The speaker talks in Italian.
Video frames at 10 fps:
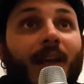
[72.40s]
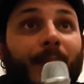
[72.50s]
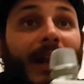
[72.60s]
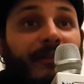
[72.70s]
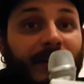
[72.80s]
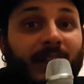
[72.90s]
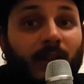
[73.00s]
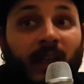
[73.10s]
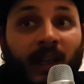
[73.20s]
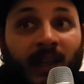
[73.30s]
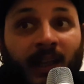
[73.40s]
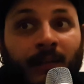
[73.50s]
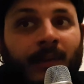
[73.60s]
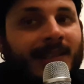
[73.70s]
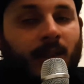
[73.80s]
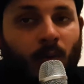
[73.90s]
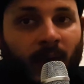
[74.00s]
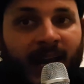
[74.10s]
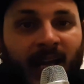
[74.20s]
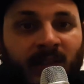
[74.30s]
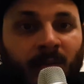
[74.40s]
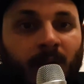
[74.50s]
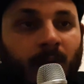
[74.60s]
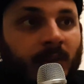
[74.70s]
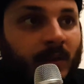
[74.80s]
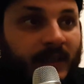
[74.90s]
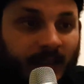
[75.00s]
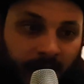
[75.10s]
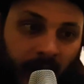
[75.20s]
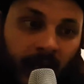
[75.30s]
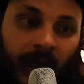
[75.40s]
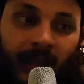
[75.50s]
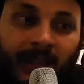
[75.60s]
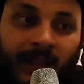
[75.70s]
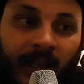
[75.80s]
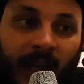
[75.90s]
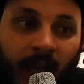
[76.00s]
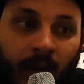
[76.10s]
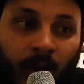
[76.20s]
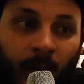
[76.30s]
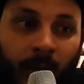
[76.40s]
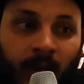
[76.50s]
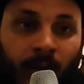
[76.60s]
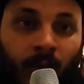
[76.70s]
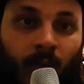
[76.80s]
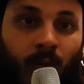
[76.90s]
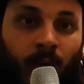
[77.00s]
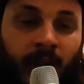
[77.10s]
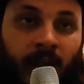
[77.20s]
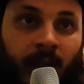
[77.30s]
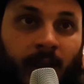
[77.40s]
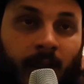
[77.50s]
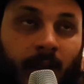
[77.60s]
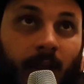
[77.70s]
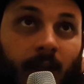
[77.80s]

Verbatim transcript: Ma il fatto che è stato un caso, però ho cominciato a scrivere in italiano nel momento in cui